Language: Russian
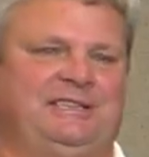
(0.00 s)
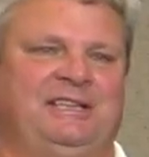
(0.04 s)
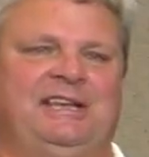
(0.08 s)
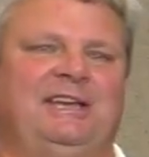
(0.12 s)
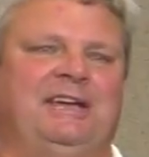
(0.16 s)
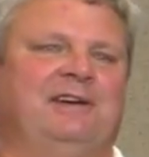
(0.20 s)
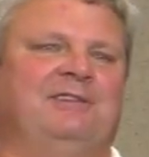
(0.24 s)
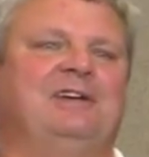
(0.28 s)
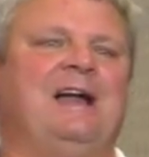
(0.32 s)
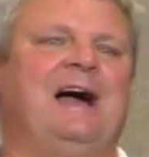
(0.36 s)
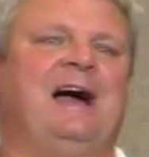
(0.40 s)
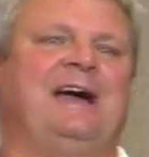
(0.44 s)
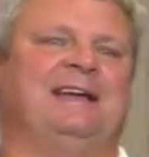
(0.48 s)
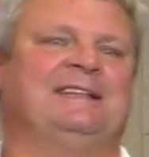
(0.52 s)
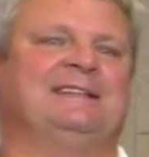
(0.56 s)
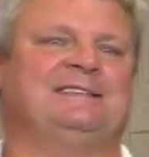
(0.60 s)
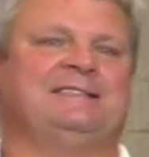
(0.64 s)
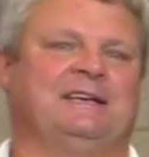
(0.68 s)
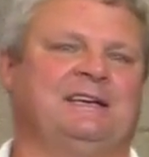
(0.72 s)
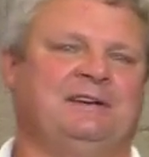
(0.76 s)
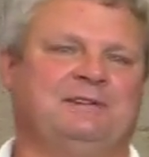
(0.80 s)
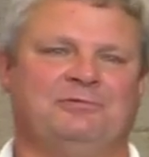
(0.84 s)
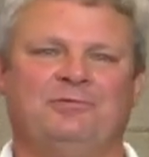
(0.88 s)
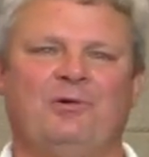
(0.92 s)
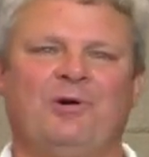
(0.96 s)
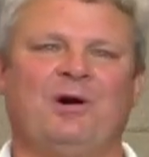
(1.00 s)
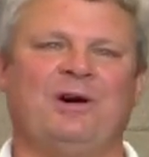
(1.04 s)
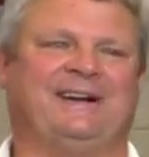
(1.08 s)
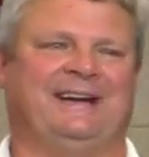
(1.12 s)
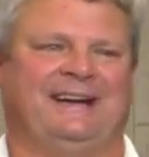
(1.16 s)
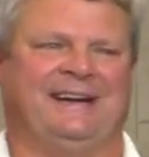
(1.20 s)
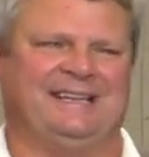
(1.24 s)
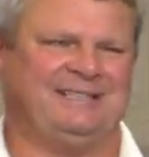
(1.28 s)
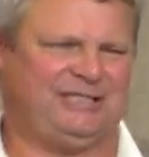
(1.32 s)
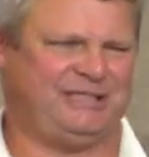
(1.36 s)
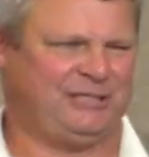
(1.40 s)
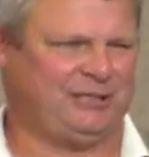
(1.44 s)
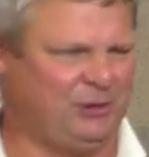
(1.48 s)
является его
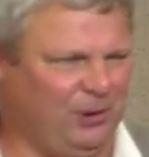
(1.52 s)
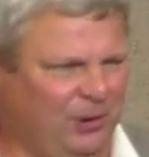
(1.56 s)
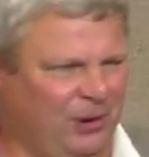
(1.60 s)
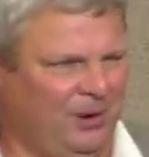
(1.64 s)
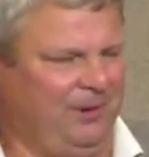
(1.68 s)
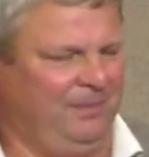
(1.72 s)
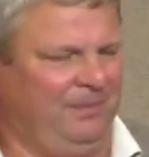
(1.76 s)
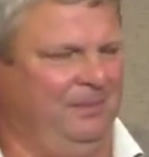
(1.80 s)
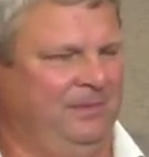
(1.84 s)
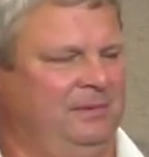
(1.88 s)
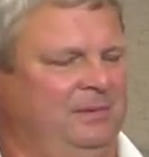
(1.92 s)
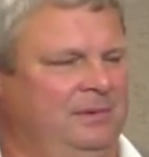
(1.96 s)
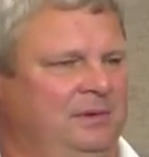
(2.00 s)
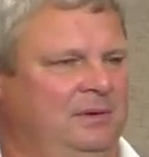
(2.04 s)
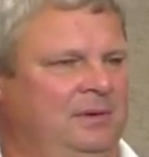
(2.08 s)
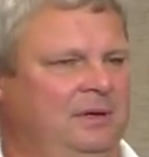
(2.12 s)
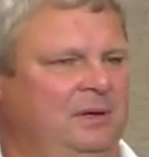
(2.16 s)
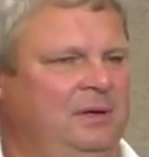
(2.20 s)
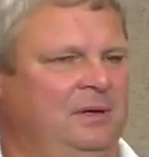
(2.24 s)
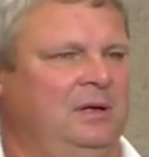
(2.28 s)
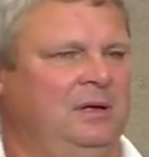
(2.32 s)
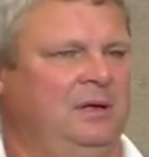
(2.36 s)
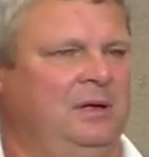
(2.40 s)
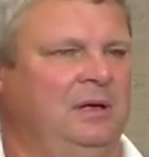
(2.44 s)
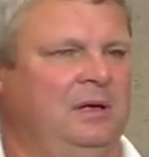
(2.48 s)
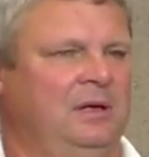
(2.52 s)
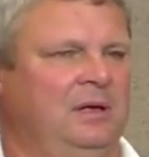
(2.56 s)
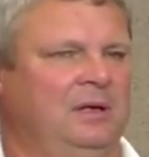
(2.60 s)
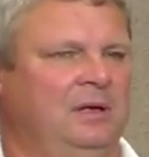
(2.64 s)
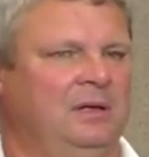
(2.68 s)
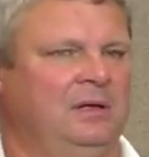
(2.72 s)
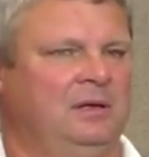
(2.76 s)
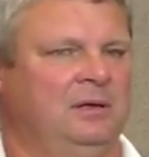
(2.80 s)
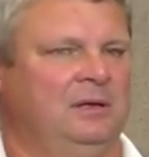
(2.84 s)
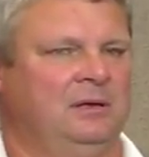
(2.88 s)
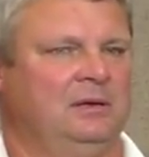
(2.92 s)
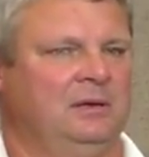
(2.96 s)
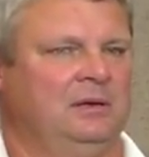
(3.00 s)
крестом,
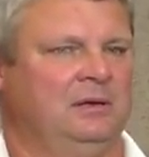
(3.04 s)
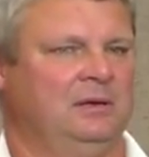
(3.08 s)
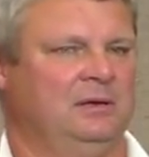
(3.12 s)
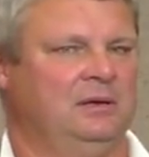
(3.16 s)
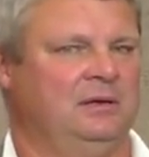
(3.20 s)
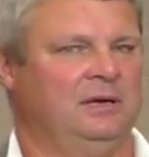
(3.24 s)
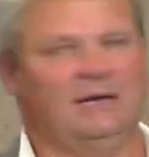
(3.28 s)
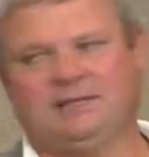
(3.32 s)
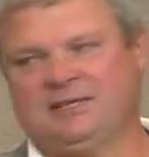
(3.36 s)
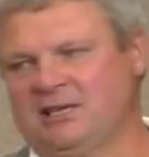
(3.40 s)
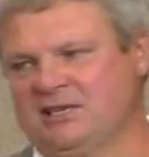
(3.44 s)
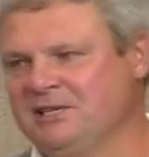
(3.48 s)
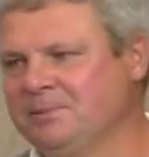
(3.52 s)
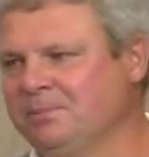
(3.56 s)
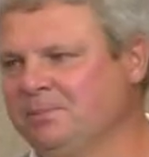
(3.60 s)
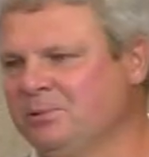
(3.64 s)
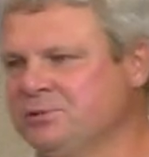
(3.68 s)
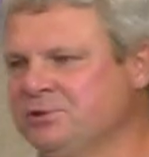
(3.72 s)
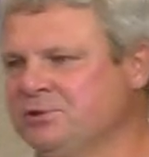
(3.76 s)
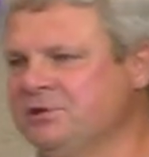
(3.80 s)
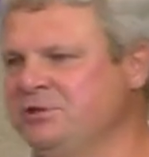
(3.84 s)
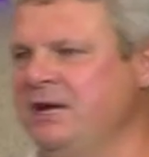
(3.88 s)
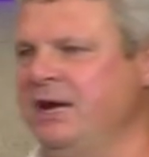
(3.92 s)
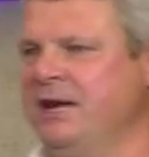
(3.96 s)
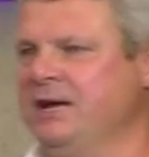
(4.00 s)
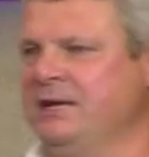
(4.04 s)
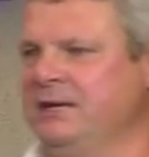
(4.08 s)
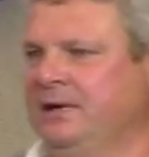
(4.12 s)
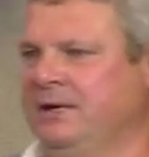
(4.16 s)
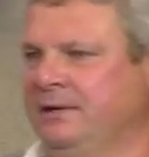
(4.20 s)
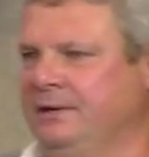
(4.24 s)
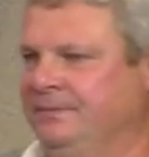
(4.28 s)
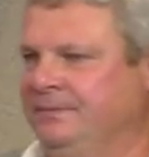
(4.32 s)
это заблуждение.